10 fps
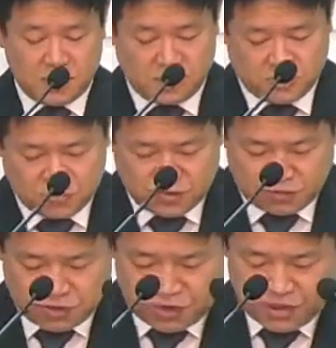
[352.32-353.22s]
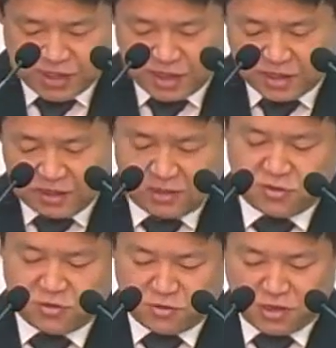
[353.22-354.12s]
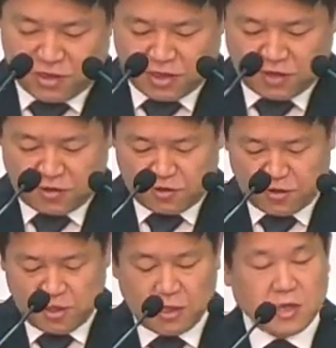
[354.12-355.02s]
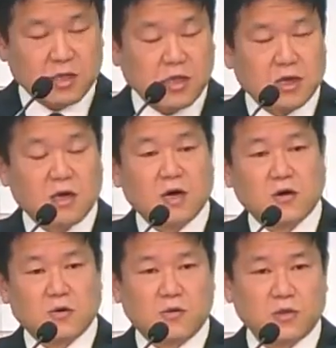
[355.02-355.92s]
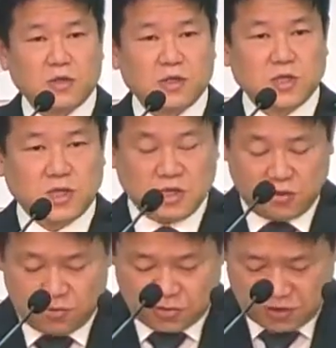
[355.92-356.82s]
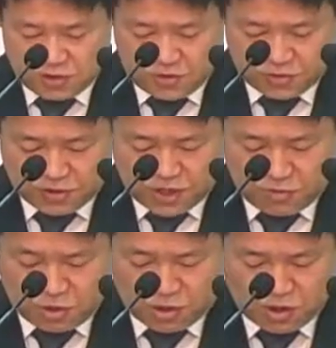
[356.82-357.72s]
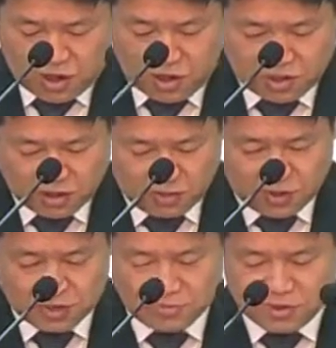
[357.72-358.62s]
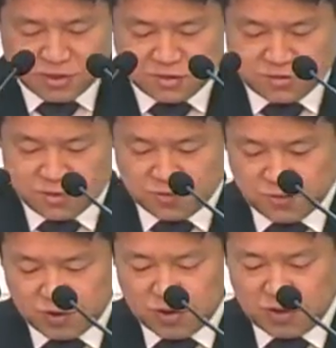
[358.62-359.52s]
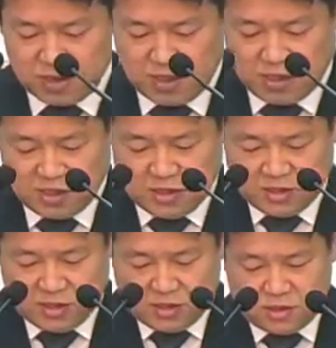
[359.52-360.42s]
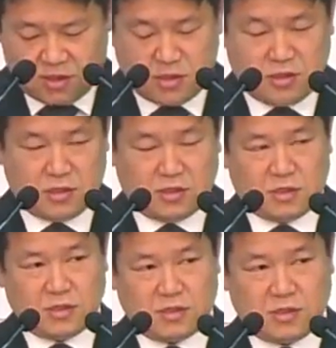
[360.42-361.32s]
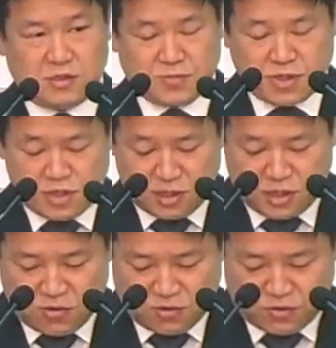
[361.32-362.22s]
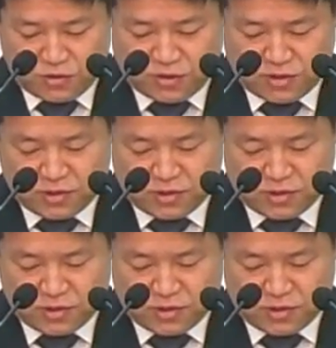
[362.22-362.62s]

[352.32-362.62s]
예수님이 자기 선언에 대하여 내가 곧 길이요 진리요 생명이다 이렇게 말씀하시는 것이고요. 이 14장의 내용은